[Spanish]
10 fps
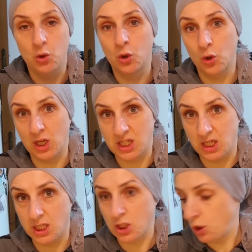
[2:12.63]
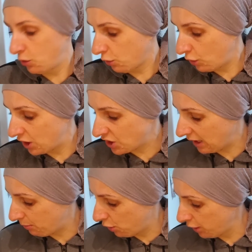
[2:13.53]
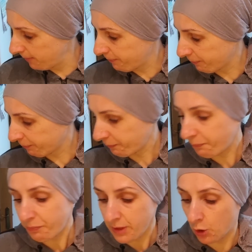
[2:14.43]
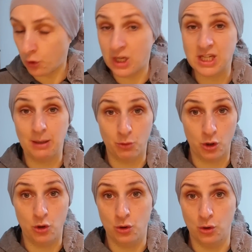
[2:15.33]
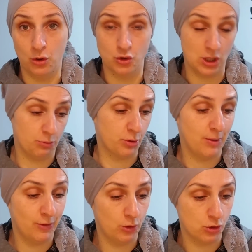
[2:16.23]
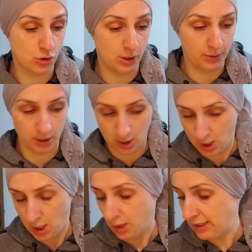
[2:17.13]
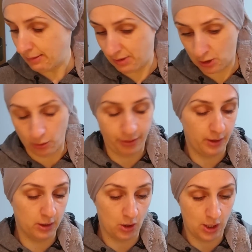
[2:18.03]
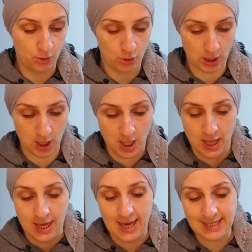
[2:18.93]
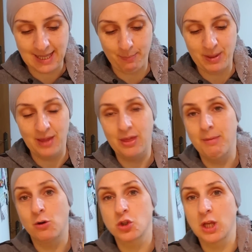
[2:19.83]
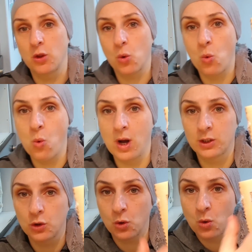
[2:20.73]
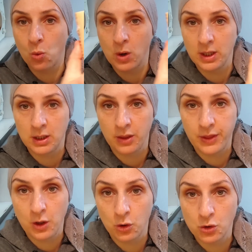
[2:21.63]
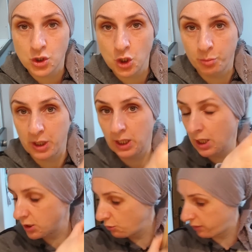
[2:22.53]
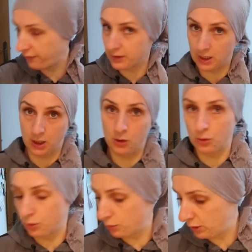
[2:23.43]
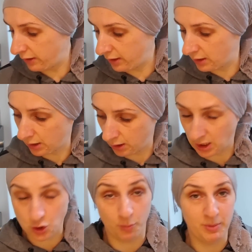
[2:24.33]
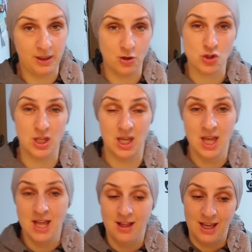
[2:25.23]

Yo creo que es este, si no, con el sabor... Con el sabor, lo, o sea, probándolo lo sabré. Ya me desconcentra la Nora. Esta pieza me ha costado 4,45. Lo enseño por aquí, así no hace falta que lo edite aquí. Estos vídeos de